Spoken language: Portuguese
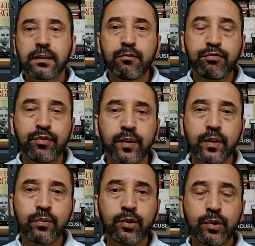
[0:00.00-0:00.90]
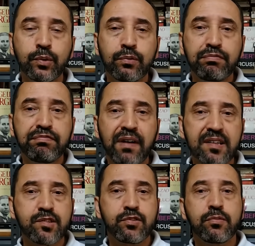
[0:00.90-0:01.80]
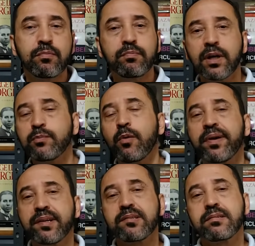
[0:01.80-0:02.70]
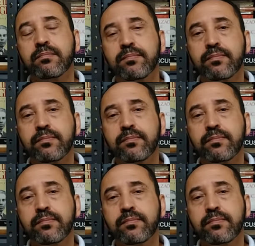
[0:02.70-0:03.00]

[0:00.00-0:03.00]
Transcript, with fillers: não foi um jogo fácil para o Palmeiras.